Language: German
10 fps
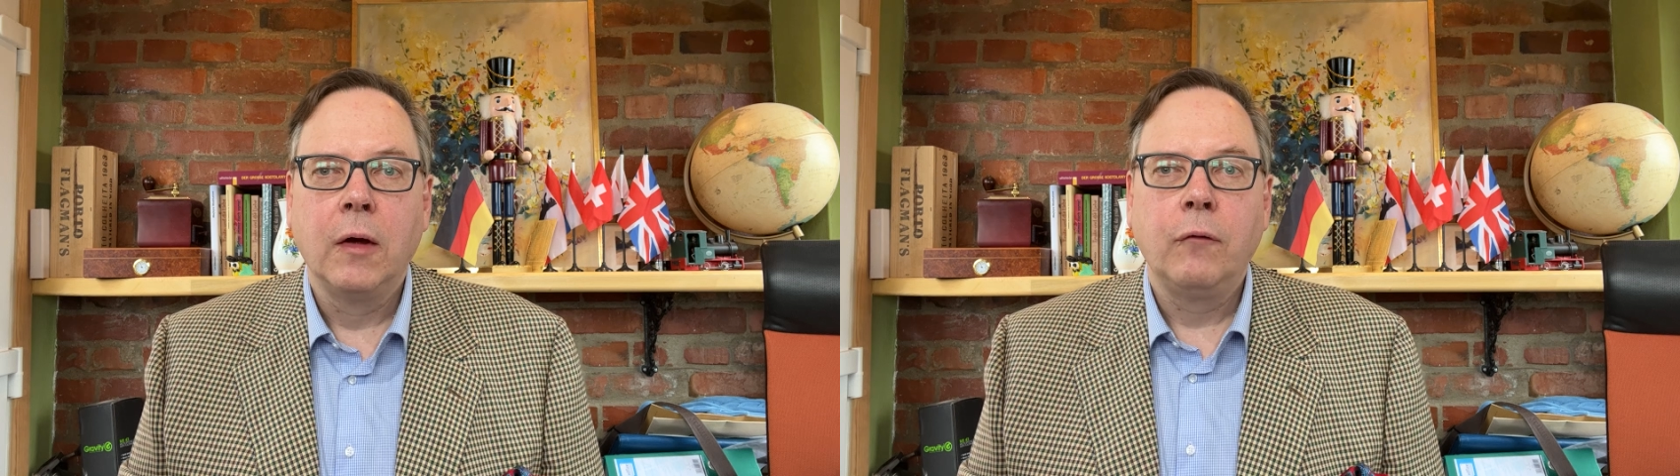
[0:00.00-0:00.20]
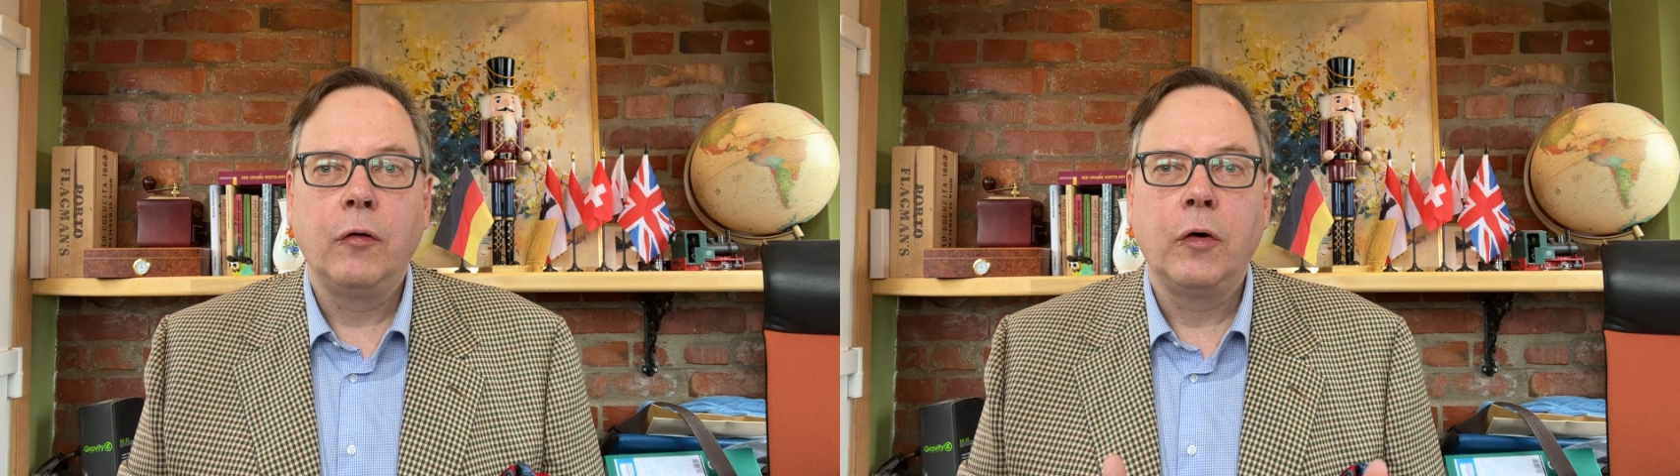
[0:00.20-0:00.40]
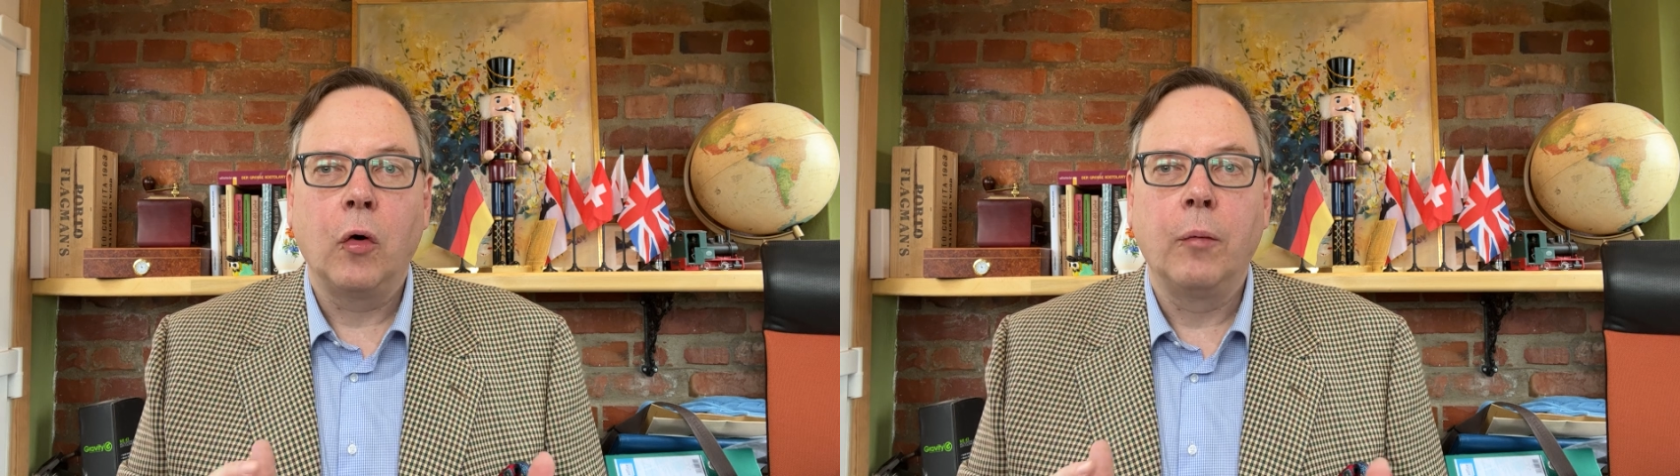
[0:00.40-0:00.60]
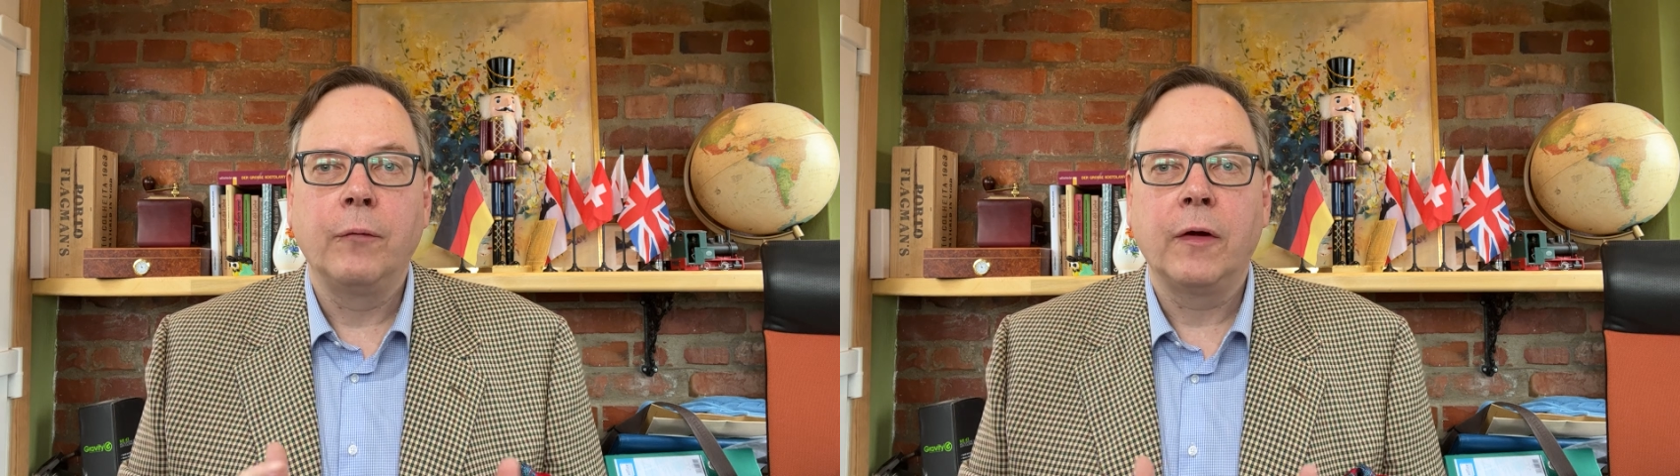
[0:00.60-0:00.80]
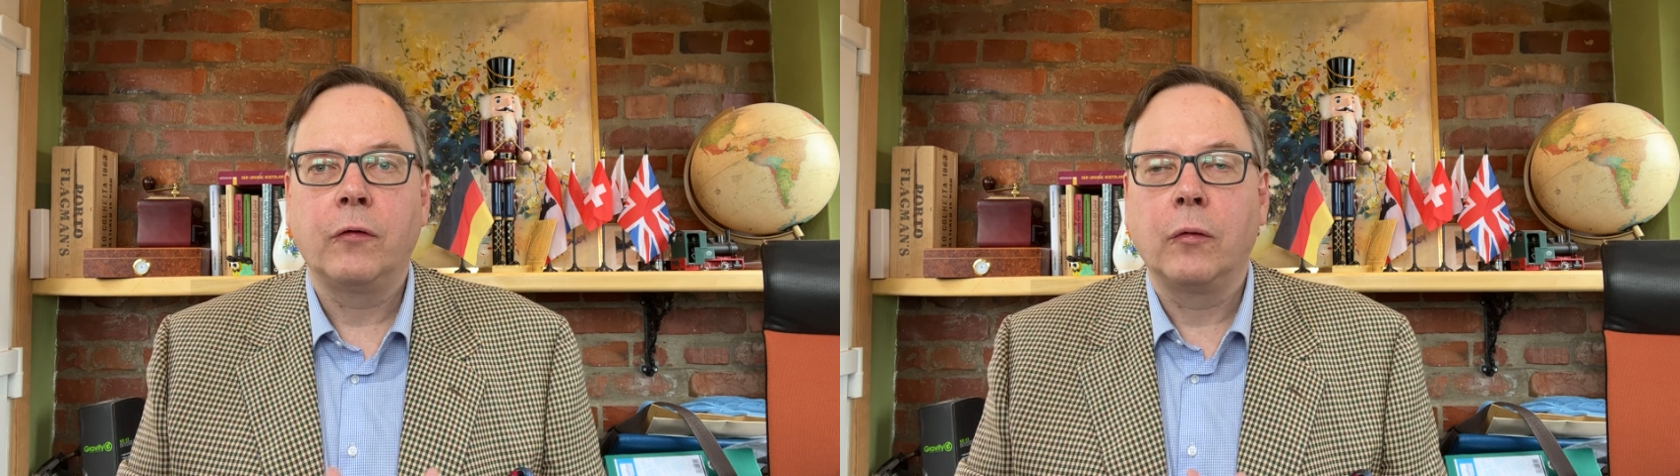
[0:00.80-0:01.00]
für die
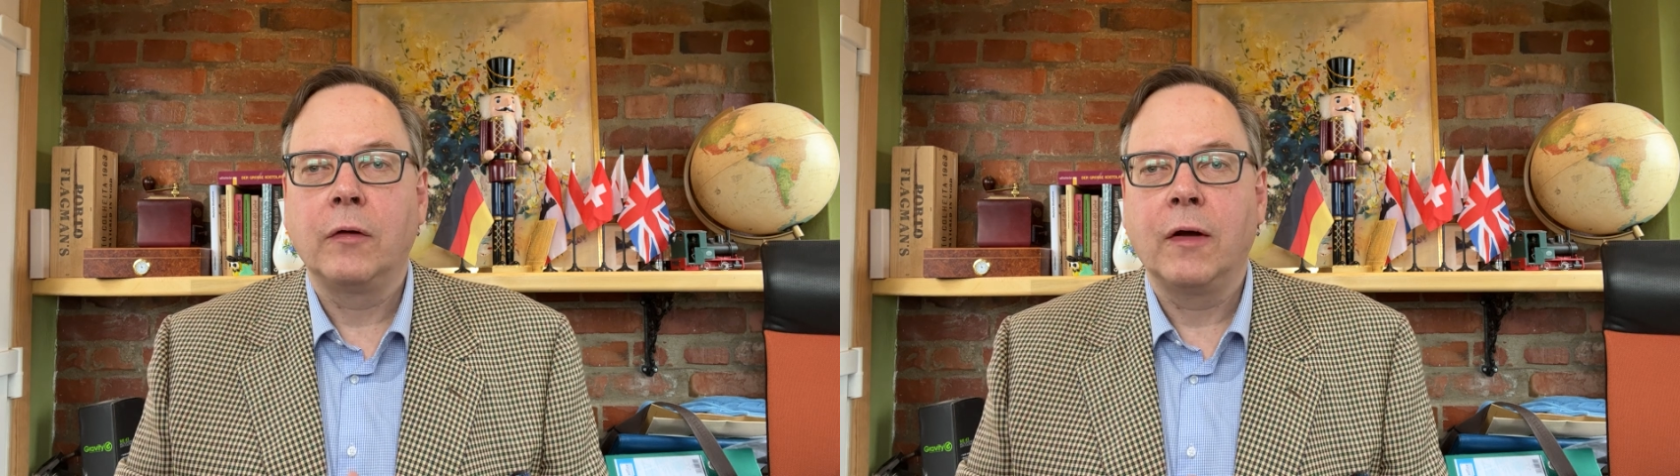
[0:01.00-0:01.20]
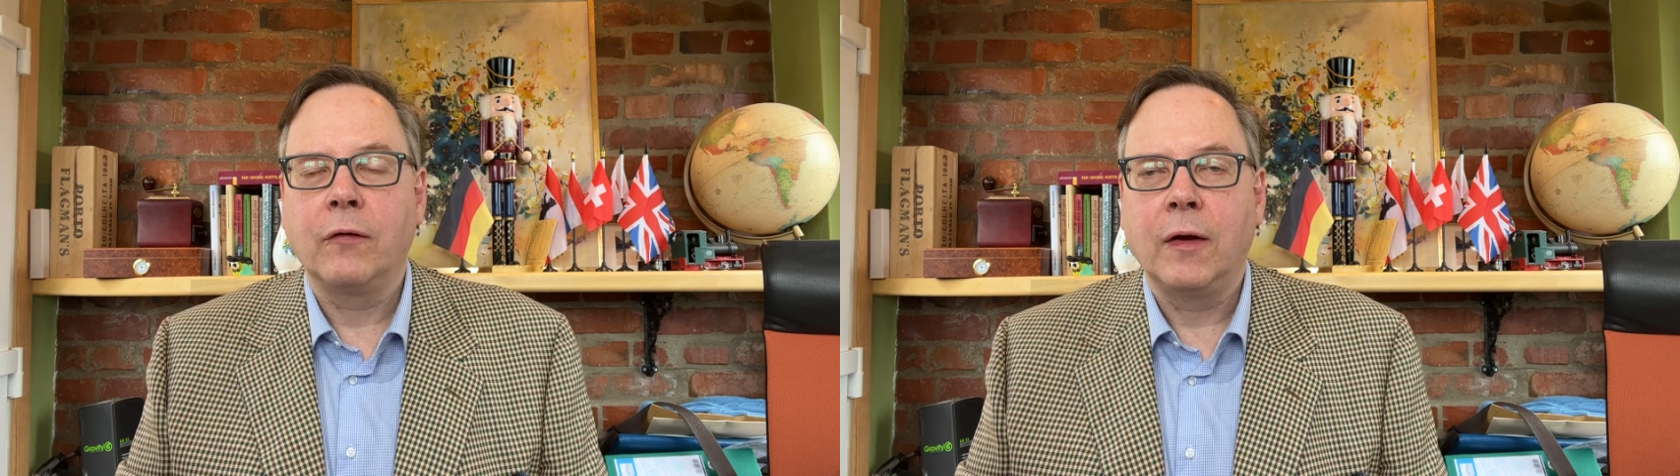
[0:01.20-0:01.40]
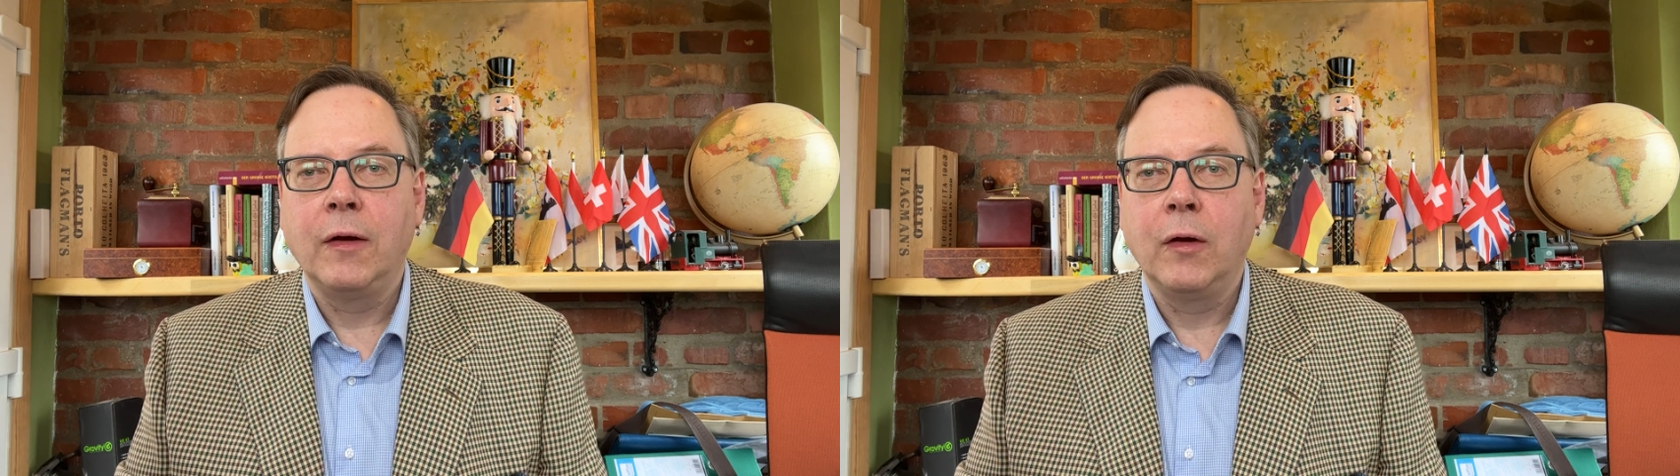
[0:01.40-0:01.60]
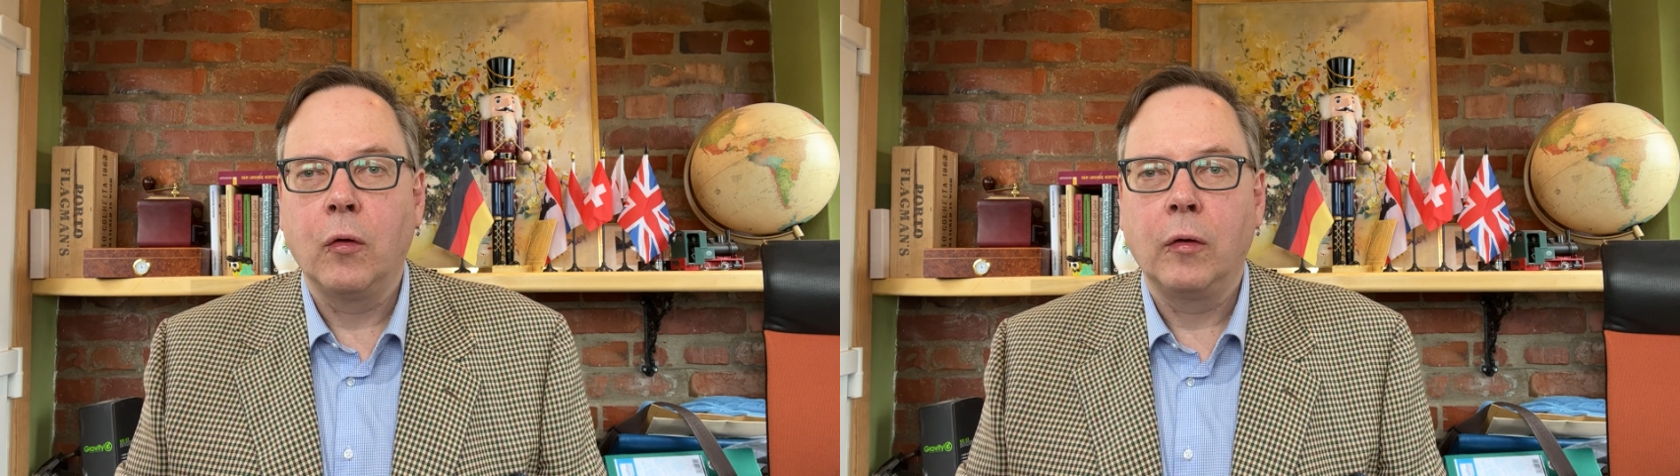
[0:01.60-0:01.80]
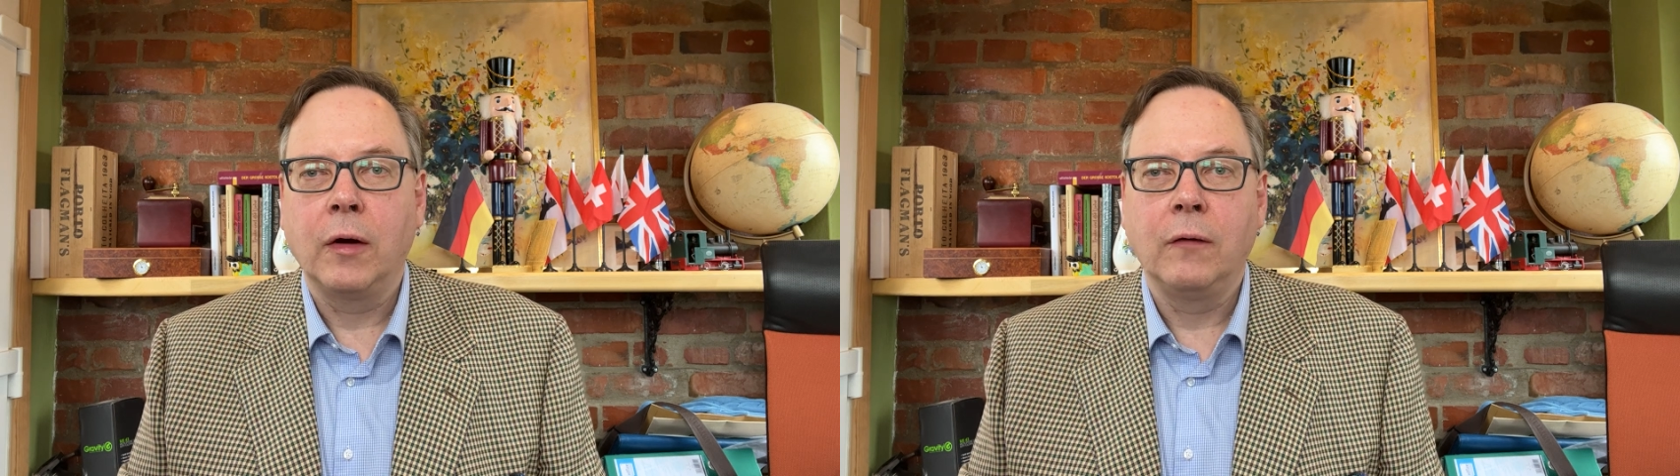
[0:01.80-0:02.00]
Umsetzung der Sanierung